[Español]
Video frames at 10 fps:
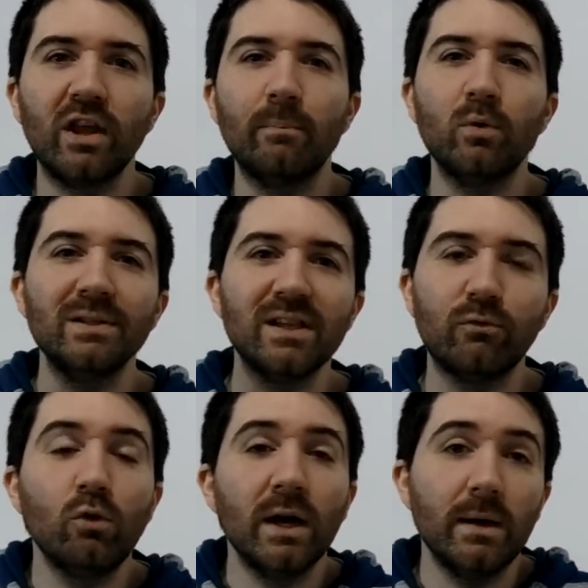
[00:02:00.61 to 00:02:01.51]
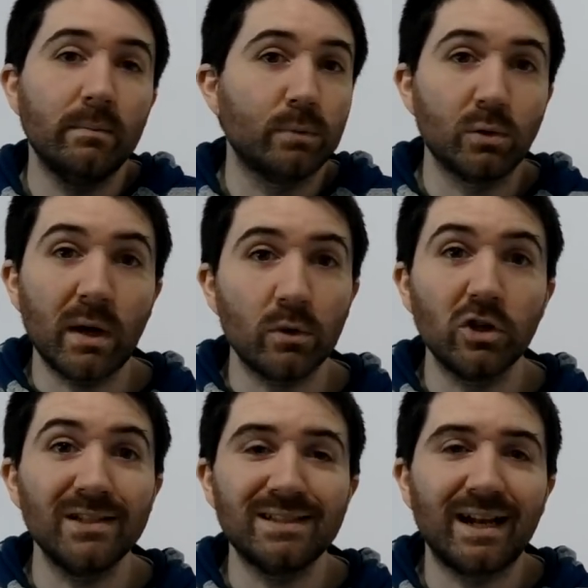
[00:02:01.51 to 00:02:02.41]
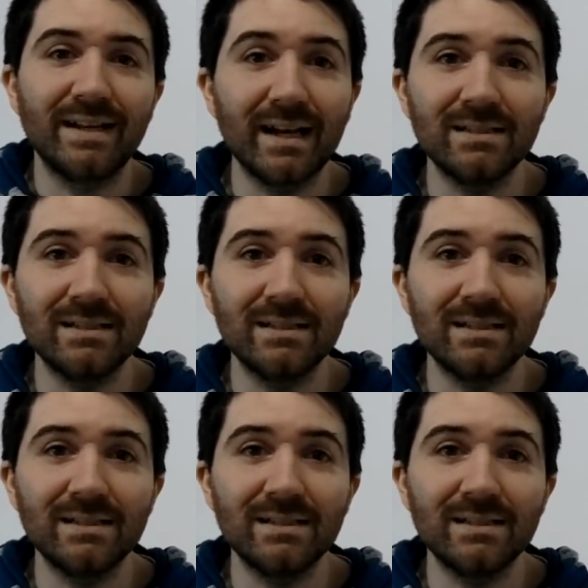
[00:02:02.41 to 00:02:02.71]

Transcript: Después se fue por unas cuestiones salariales